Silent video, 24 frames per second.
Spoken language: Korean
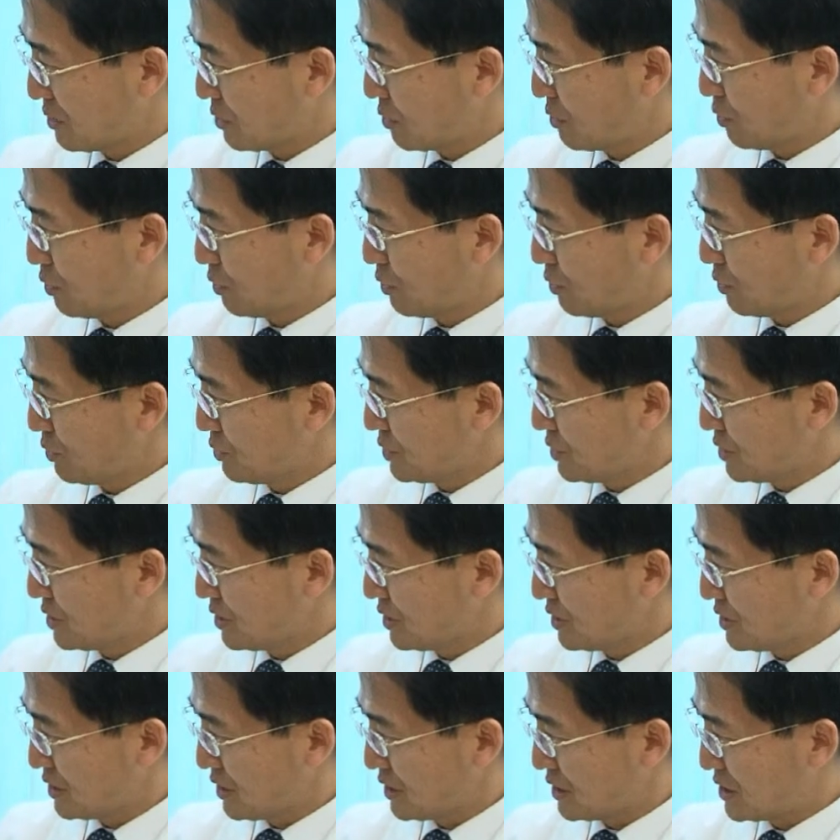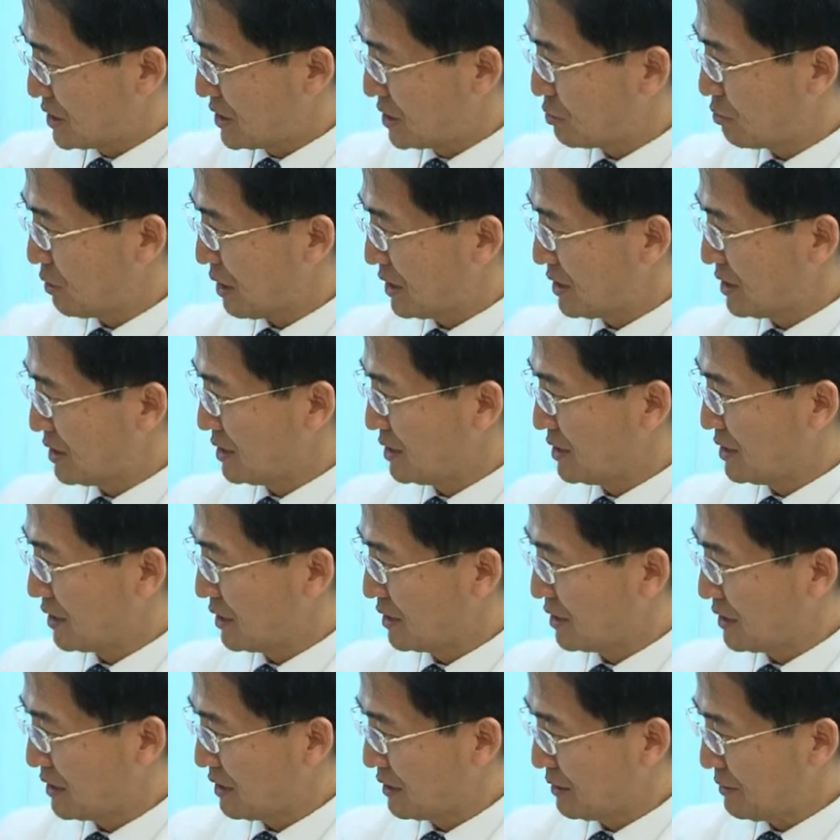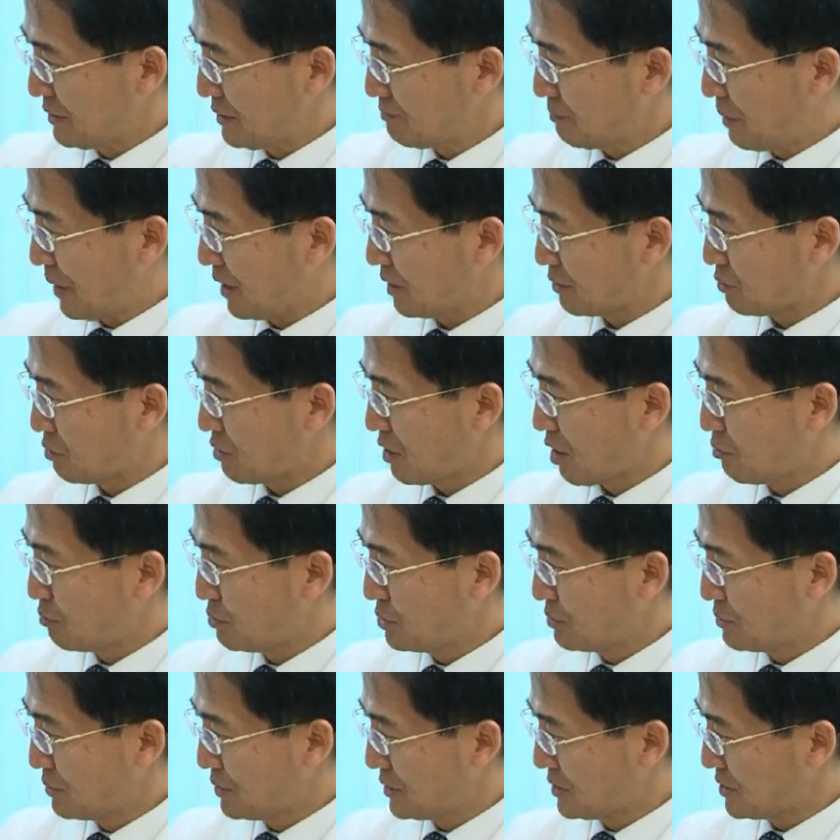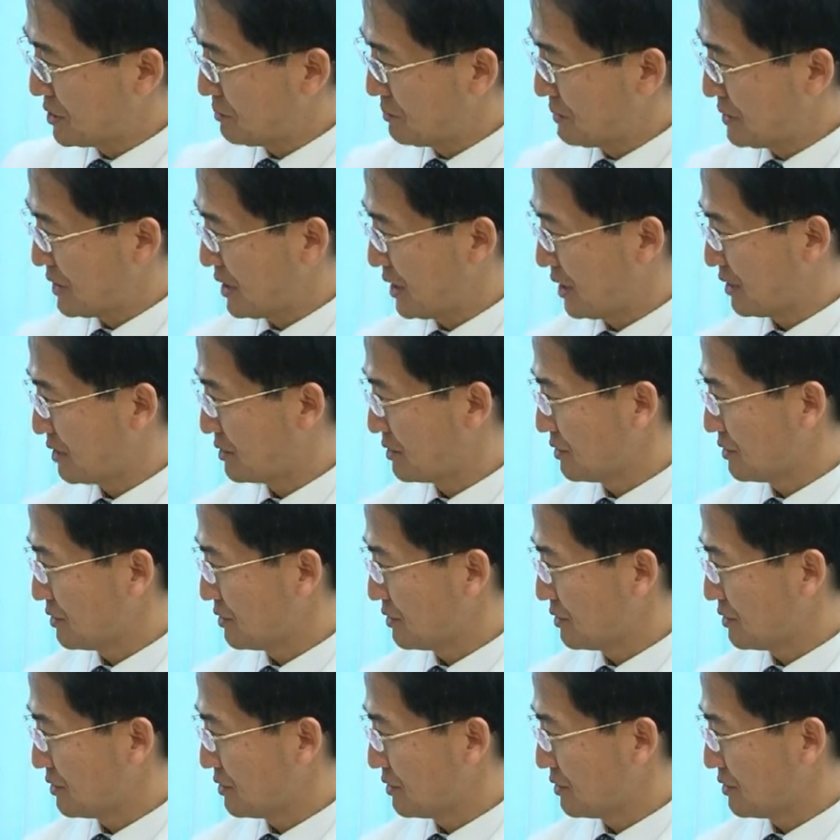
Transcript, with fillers: 있고 이제 치관이라는 이, 바깥으로 나온 부분이 있습니다.